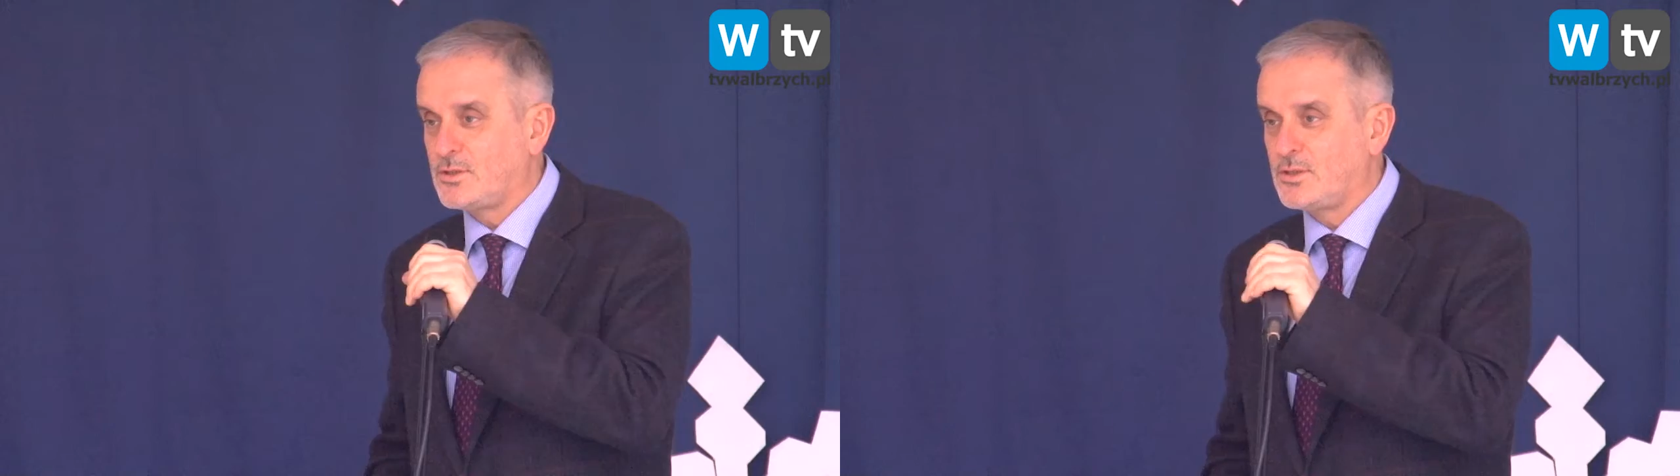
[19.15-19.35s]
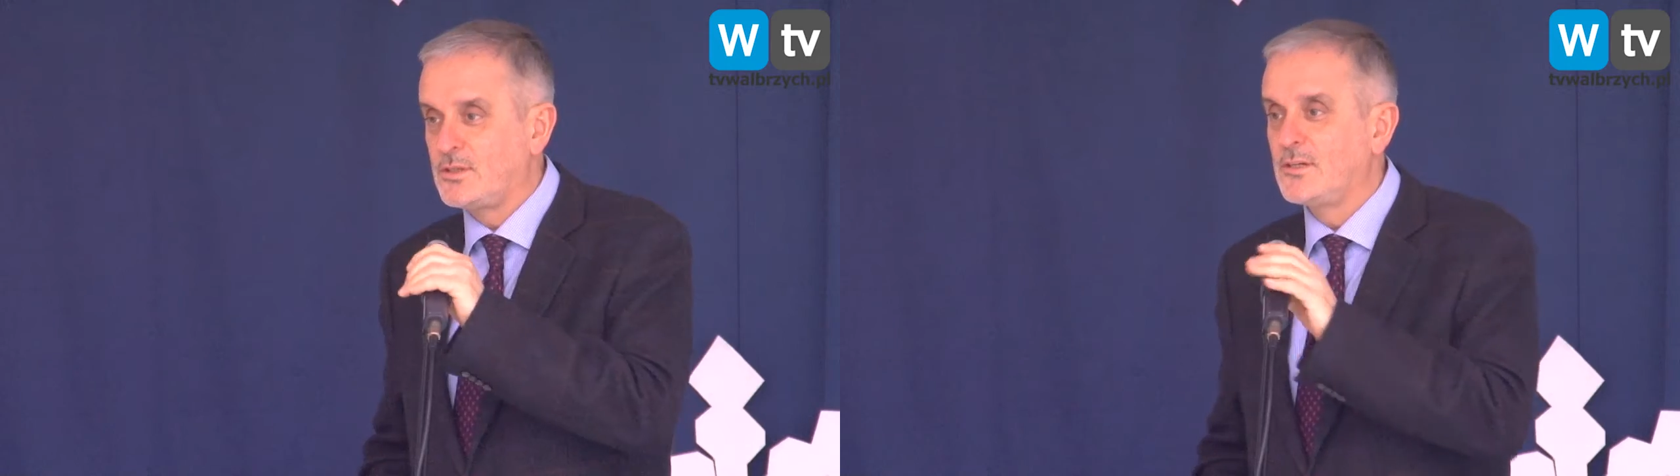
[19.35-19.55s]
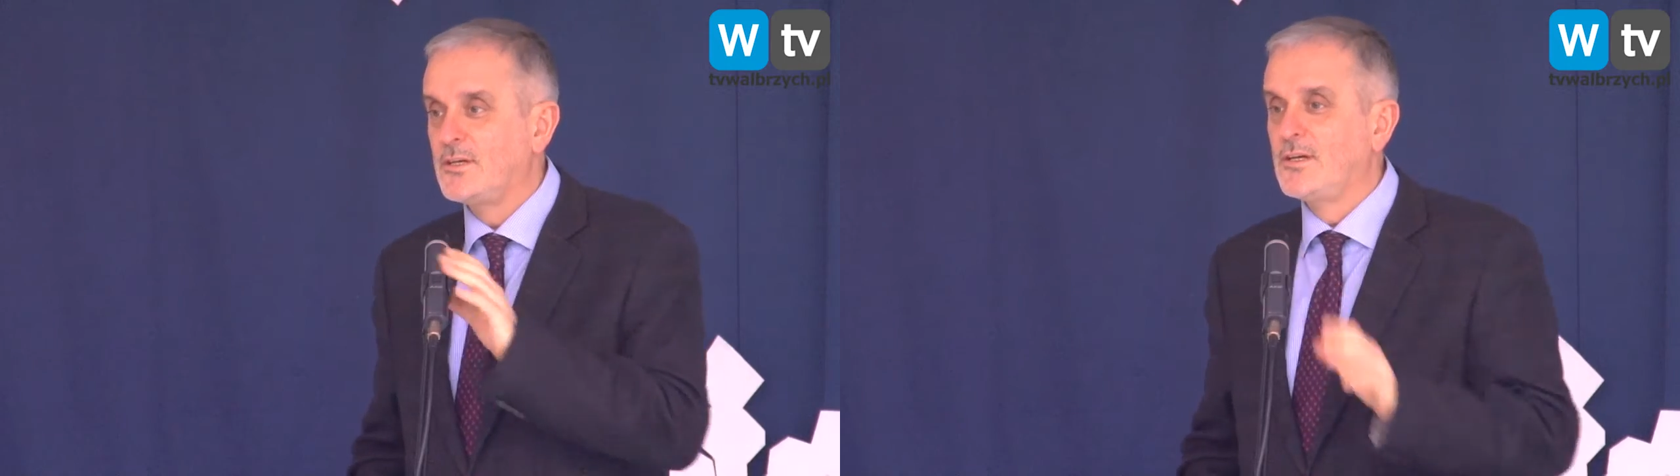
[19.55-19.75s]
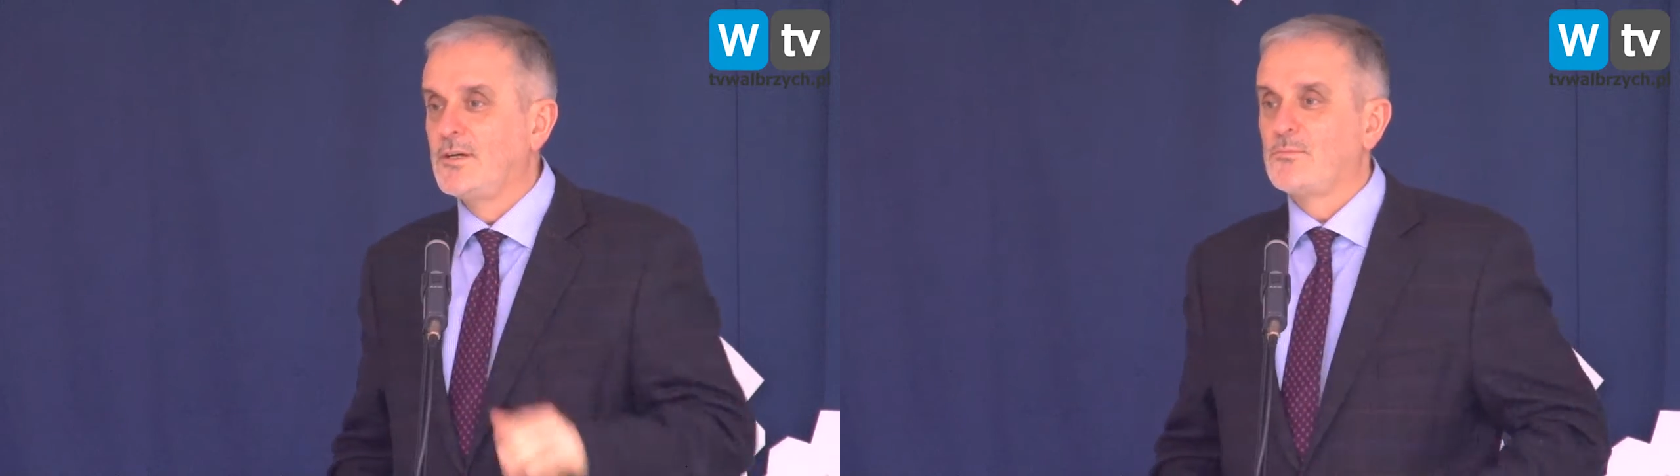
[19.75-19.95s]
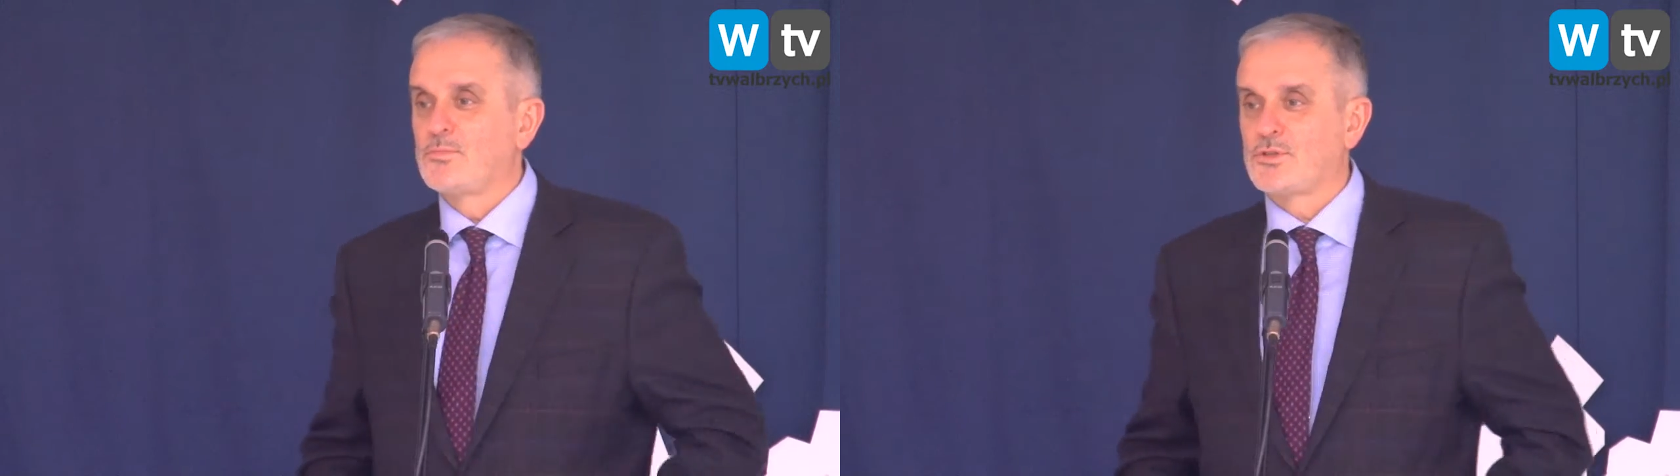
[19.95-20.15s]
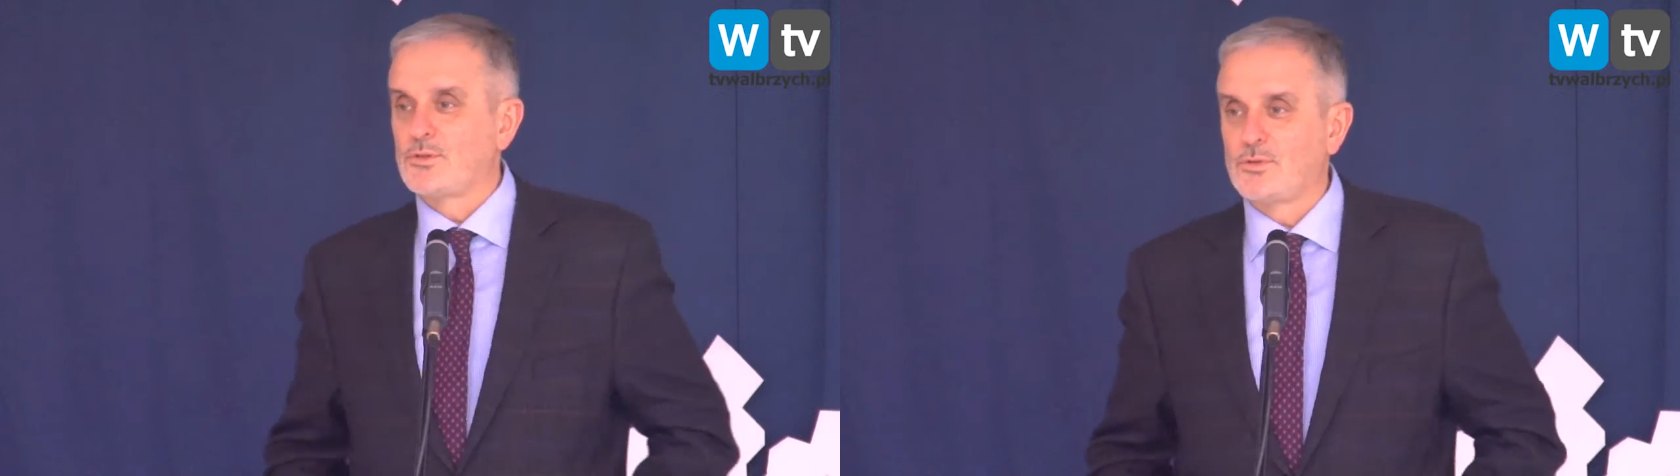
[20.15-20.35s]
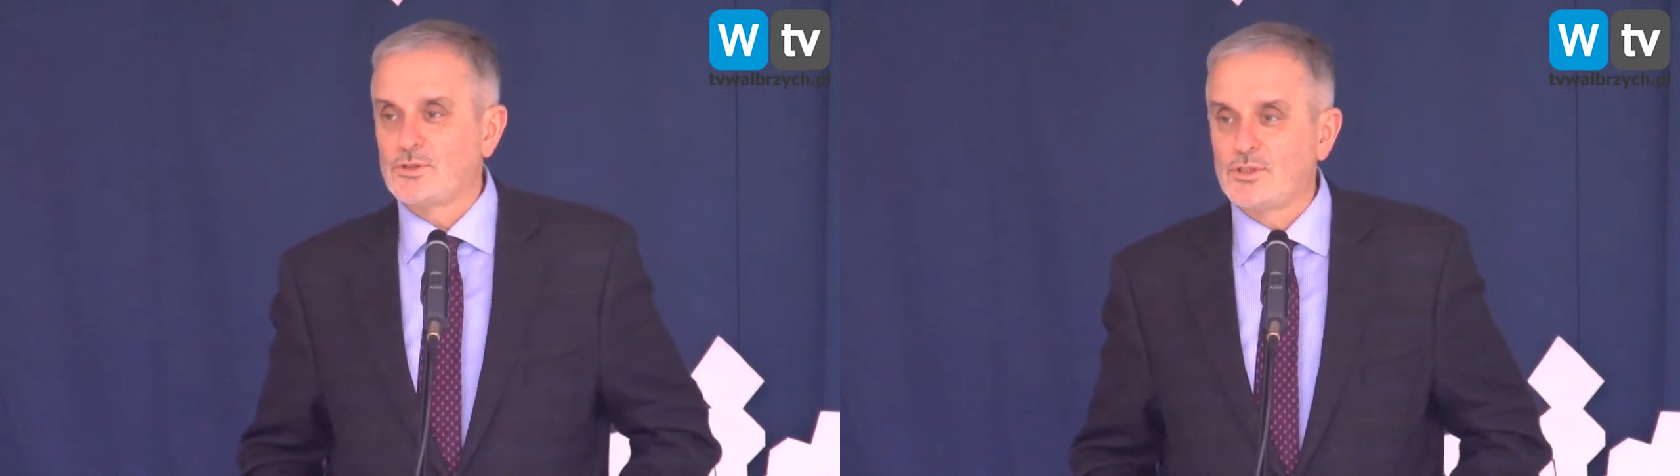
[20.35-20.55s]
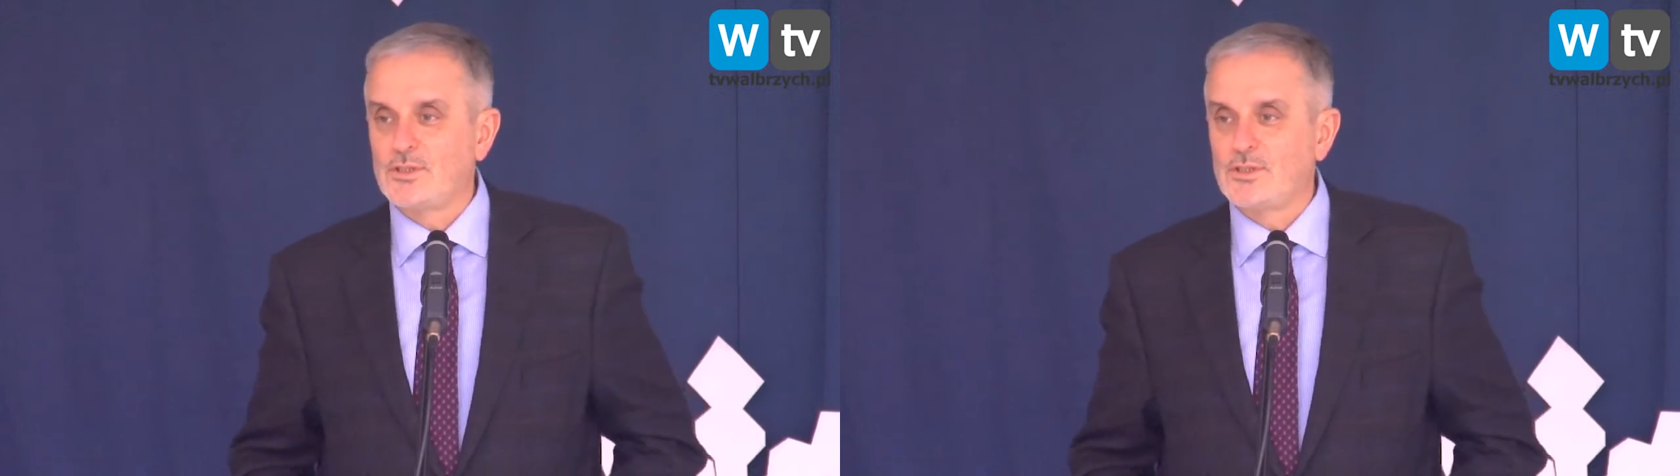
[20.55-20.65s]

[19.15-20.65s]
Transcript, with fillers: jak i liczna reprezentacja Rady